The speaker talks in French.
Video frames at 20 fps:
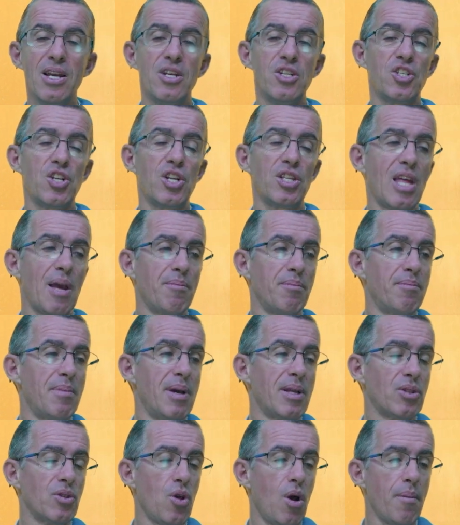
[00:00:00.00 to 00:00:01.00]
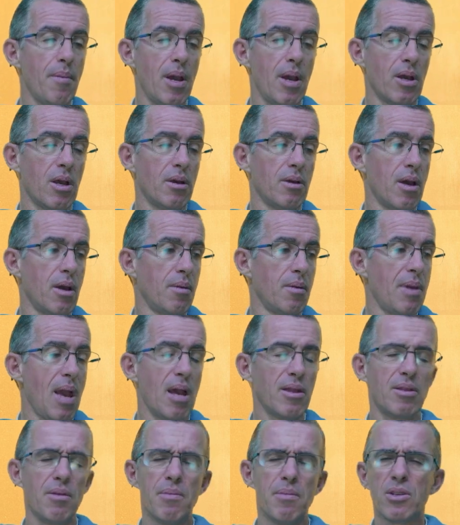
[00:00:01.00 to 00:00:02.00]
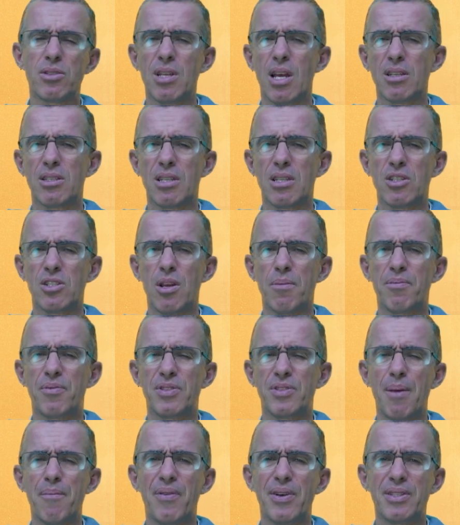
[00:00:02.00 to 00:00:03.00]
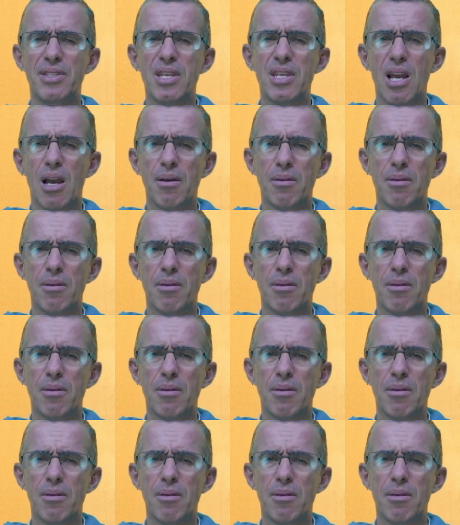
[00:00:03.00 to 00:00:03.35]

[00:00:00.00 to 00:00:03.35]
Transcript: je t'aime maintenant, mais, mais à demain, ça, ça, me fatigue.